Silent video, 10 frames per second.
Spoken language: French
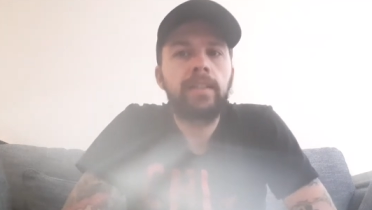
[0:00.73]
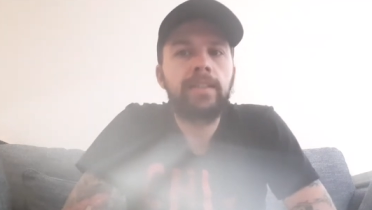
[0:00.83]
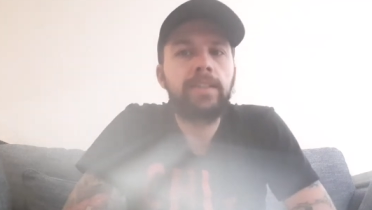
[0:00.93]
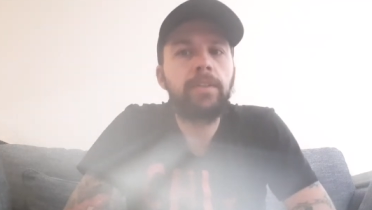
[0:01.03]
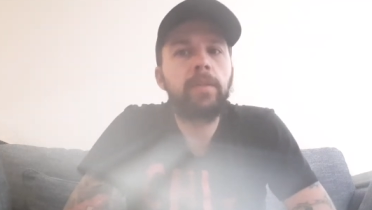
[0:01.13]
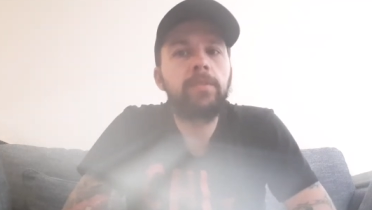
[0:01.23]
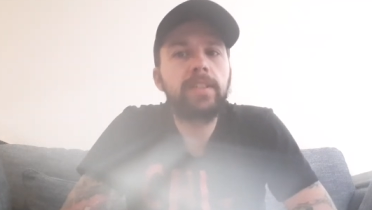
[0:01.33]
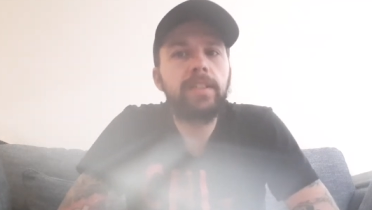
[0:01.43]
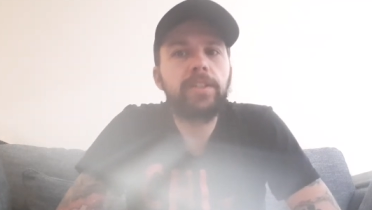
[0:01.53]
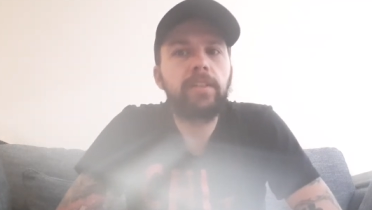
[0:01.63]
Salut
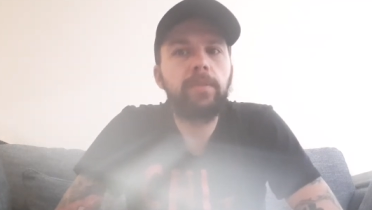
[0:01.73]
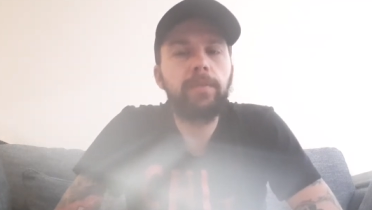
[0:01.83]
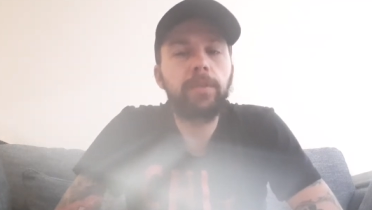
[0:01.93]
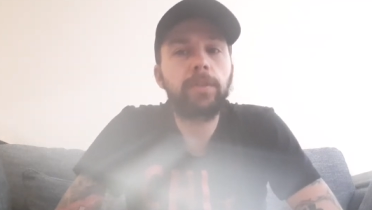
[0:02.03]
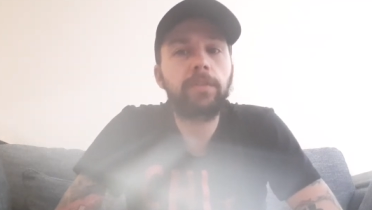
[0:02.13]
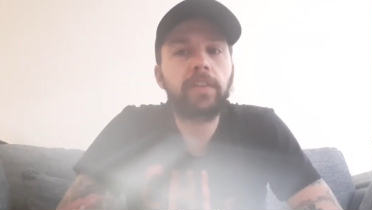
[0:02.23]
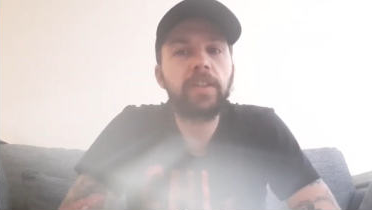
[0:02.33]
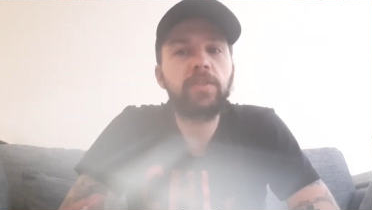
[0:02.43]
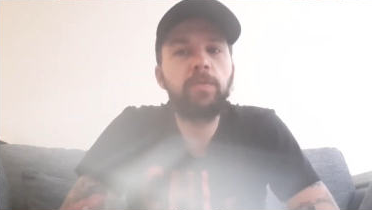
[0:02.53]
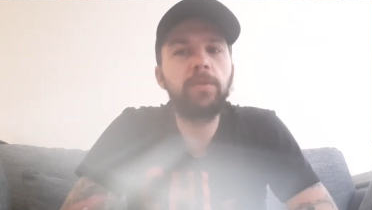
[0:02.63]
Bulls Nation, bienvenue sur
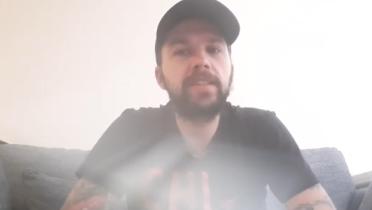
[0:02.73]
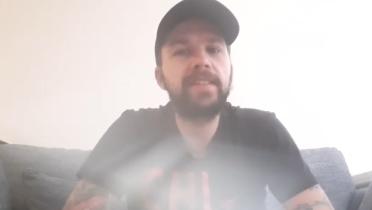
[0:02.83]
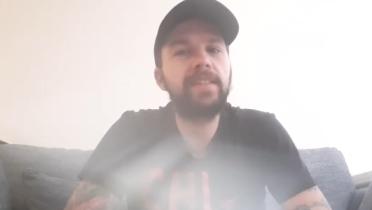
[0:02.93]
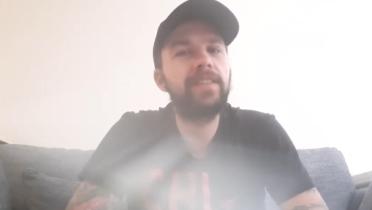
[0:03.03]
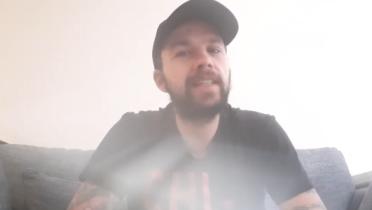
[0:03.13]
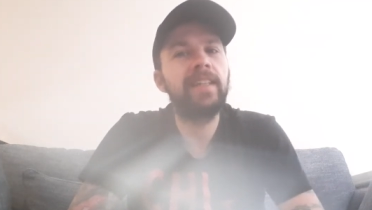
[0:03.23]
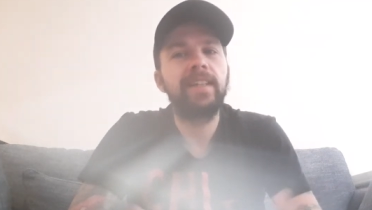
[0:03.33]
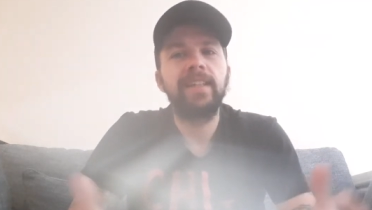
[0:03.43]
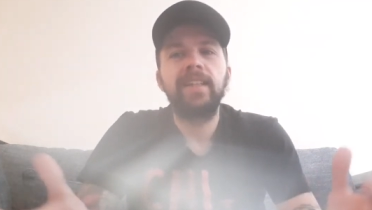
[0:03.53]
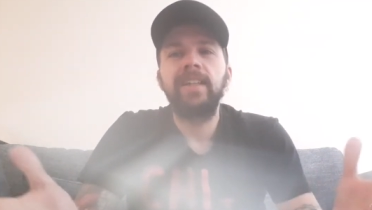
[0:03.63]
French Bulls TV.
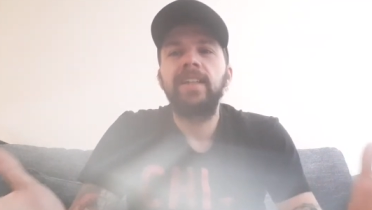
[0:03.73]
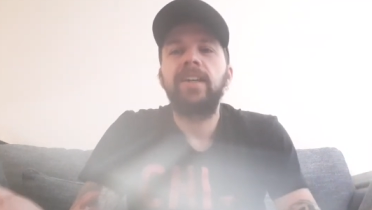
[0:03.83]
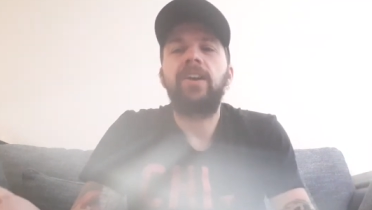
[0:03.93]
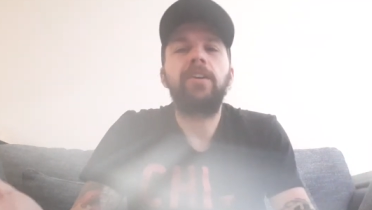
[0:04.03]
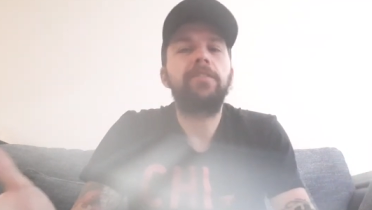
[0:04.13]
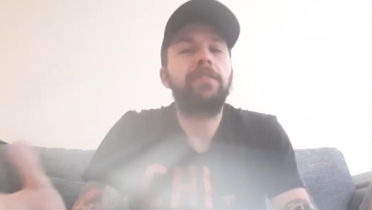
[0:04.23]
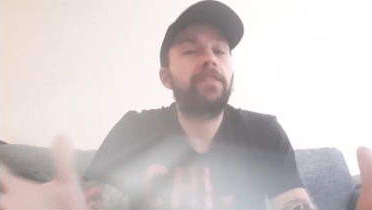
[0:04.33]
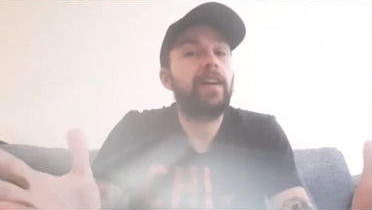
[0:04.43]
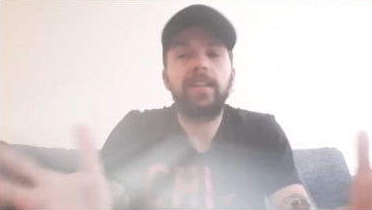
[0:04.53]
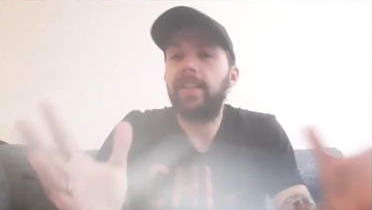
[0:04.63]

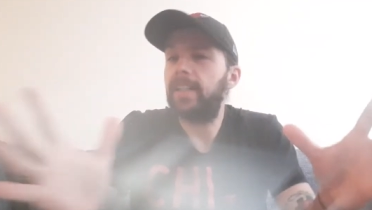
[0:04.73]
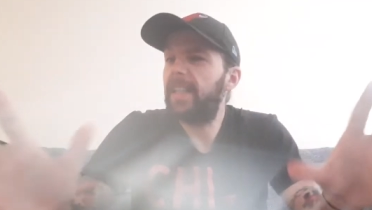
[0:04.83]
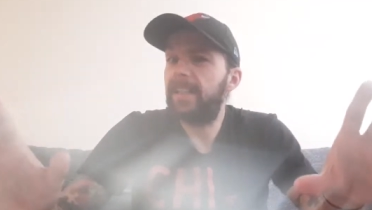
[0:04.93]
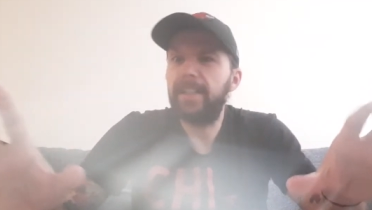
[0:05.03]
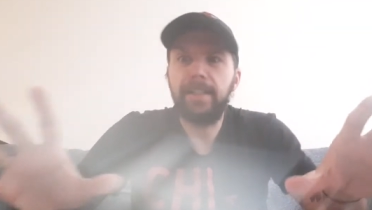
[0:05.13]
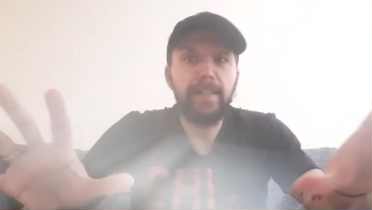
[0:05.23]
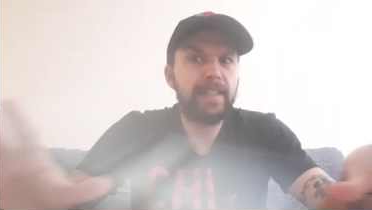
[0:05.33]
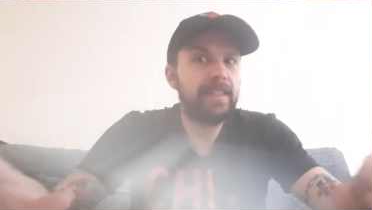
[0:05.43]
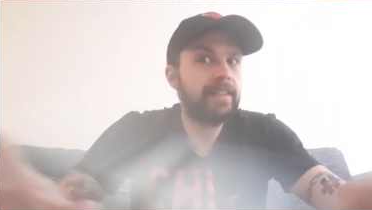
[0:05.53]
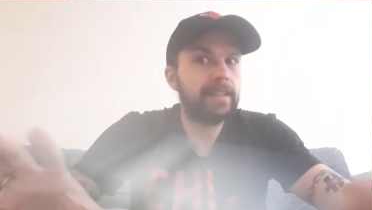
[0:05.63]
Enfin,
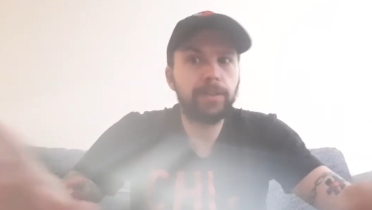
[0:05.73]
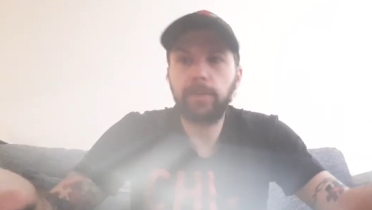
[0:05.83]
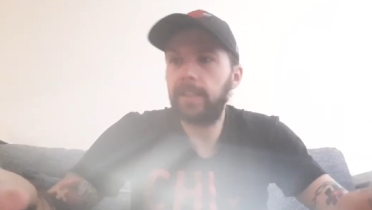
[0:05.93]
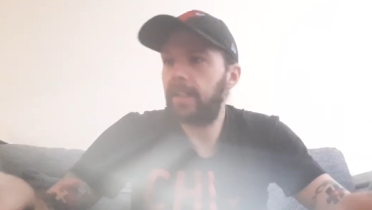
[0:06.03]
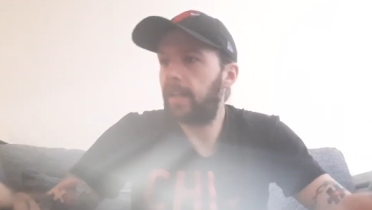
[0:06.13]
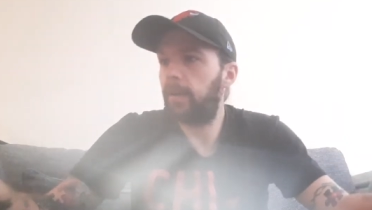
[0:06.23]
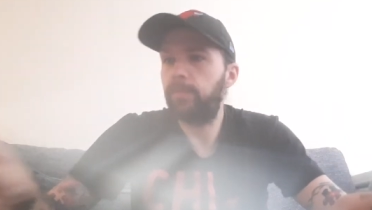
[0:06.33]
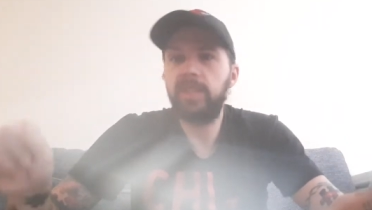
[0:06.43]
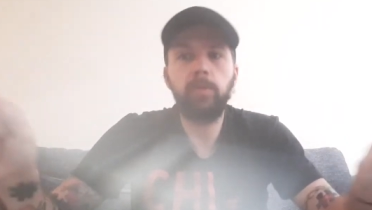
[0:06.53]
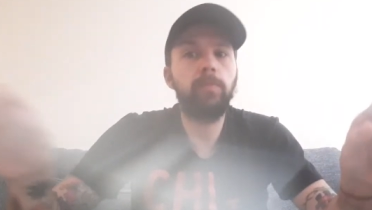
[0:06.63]
l'excitation, elle est là un
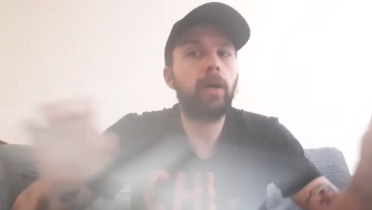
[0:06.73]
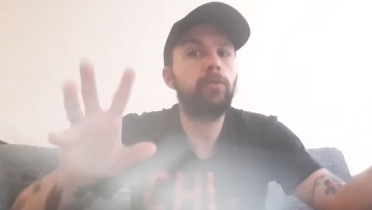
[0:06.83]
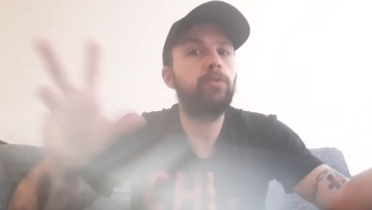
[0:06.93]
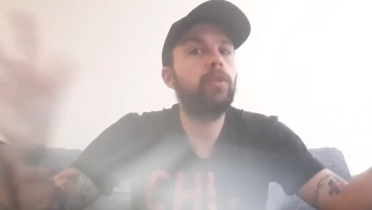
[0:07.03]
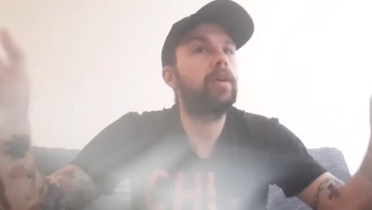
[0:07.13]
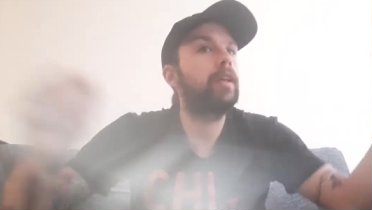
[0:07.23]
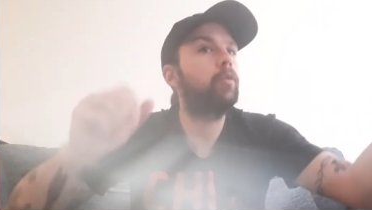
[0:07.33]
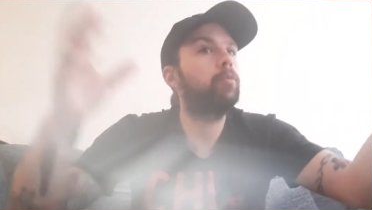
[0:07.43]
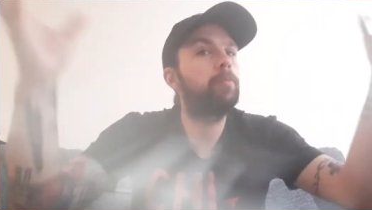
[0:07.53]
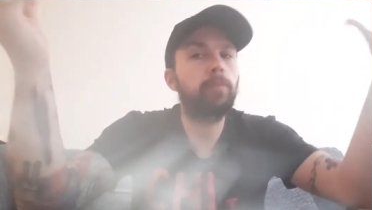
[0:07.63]
petit peu partout dans l'air,
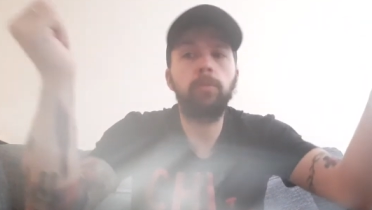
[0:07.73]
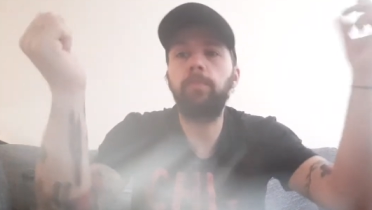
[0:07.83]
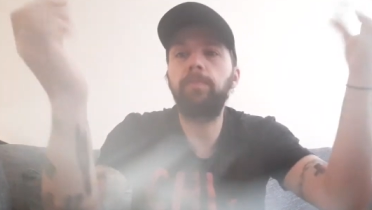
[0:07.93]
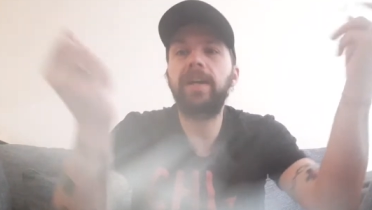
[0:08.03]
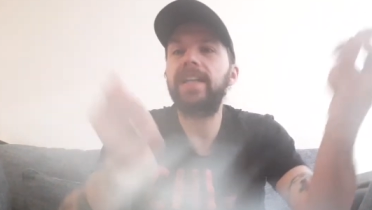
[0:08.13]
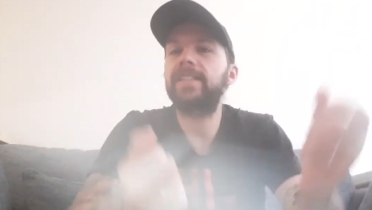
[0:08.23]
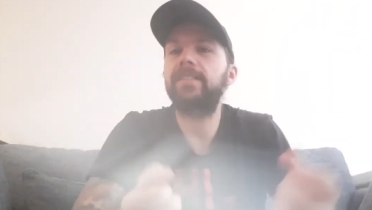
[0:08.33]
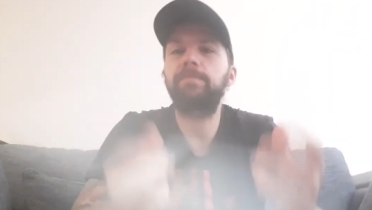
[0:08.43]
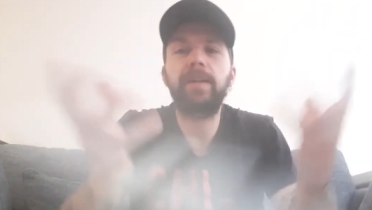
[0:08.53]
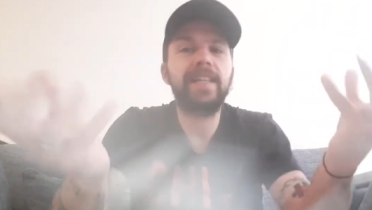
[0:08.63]
on peut presque,
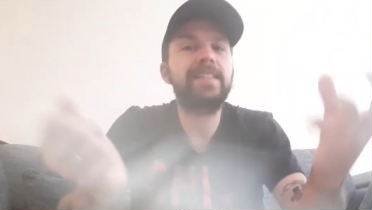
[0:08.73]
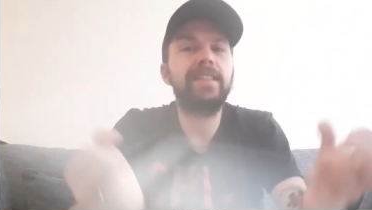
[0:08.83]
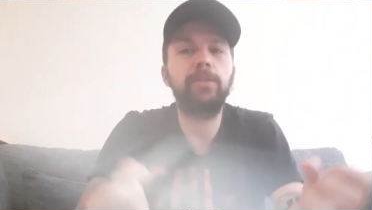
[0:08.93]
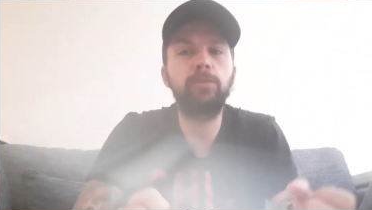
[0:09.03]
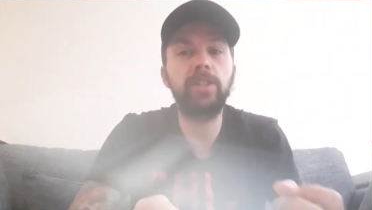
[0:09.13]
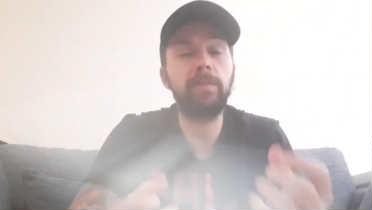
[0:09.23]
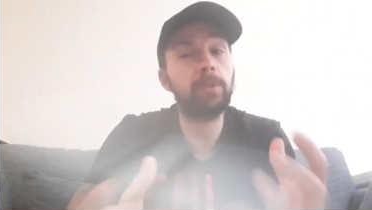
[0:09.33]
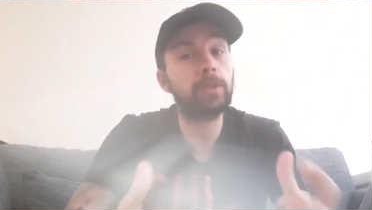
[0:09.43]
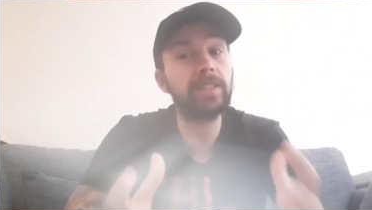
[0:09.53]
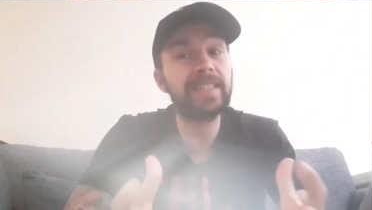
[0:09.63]
presque la toucher
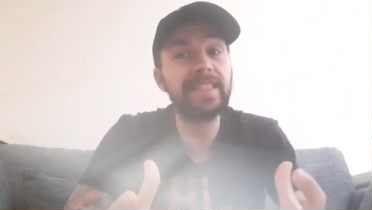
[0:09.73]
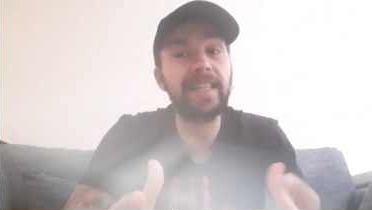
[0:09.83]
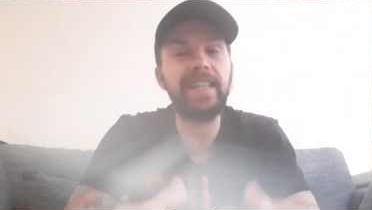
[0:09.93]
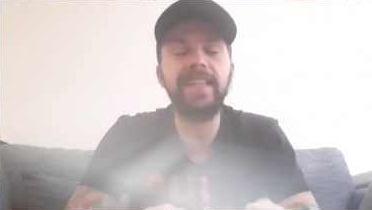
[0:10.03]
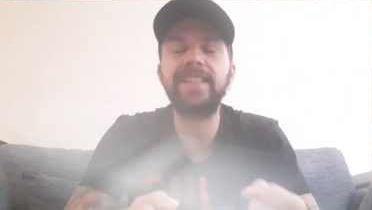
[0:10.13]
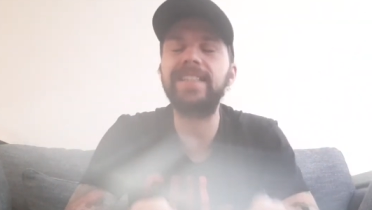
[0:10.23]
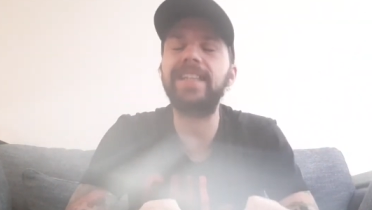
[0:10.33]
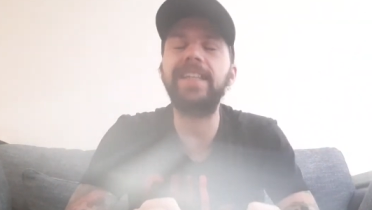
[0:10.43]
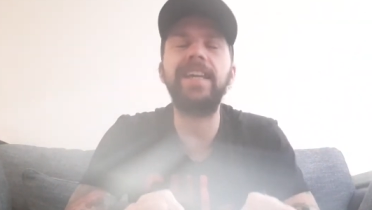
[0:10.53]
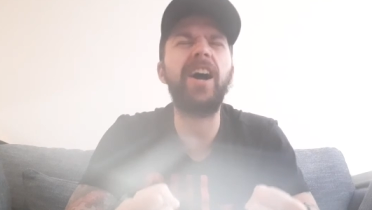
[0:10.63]
parce que ça y est,
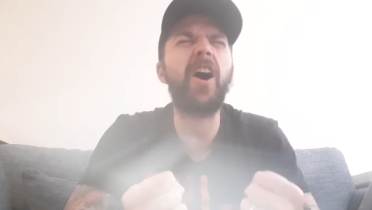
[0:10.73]
ça y est,